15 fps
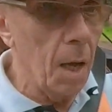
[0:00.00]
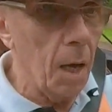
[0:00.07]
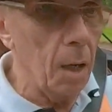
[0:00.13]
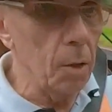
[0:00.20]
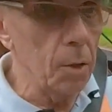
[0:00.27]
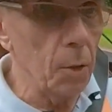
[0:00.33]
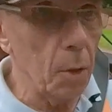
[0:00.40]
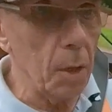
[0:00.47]

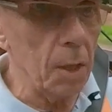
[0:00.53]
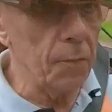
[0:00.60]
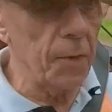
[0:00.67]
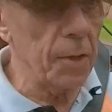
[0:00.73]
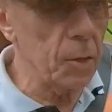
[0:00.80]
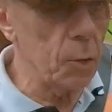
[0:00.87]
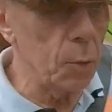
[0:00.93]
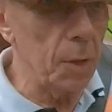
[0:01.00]
auch noch
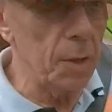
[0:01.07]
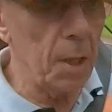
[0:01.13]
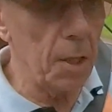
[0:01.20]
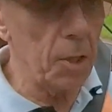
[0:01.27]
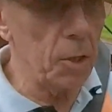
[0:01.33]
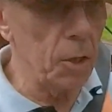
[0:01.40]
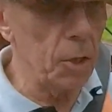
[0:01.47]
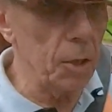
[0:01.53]
etwas zu den
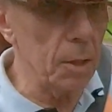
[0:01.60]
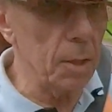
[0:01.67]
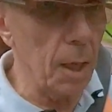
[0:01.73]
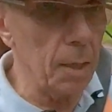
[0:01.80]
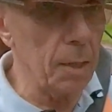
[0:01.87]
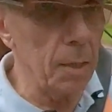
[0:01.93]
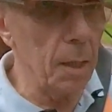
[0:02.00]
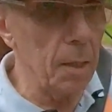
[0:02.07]
technischen
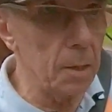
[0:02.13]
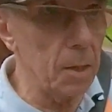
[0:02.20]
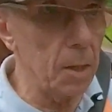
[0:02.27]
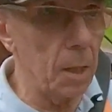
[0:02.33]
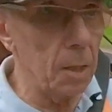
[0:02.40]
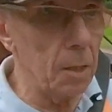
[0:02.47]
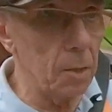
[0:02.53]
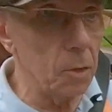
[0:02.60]
Daten
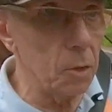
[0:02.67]
erzählen,